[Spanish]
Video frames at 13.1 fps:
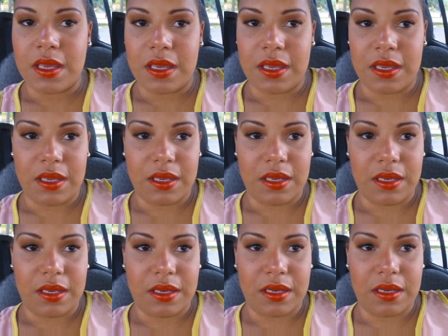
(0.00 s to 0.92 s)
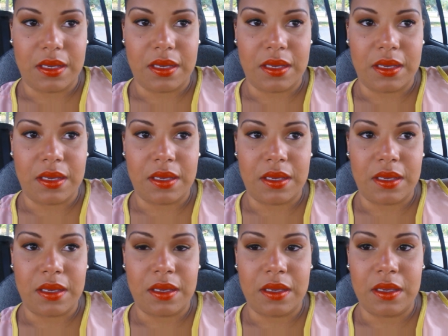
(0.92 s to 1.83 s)
Eh,
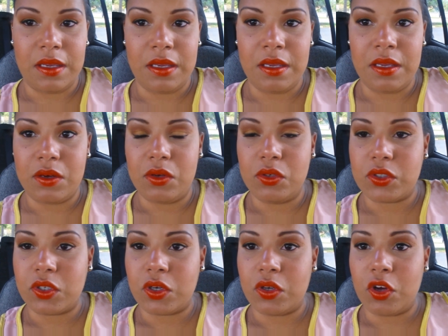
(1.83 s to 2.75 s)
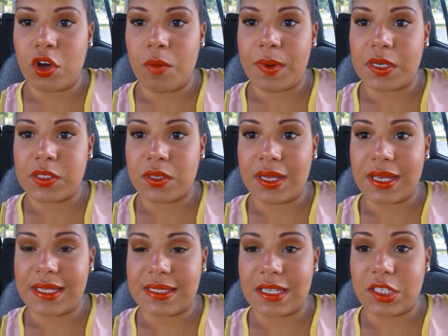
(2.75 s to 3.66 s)
incluso conozco
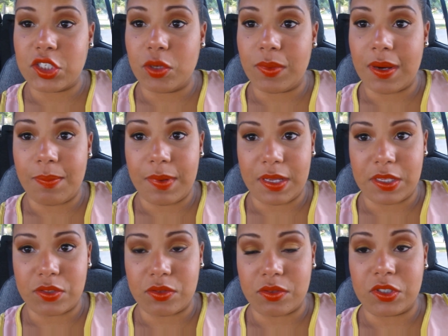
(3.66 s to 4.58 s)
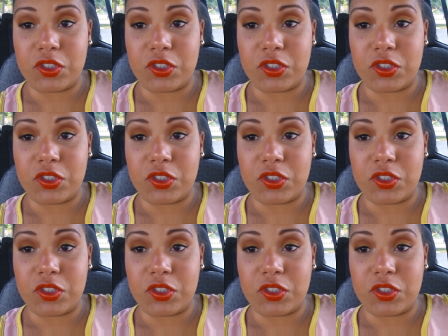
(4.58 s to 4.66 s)
personas que están sobrepeso.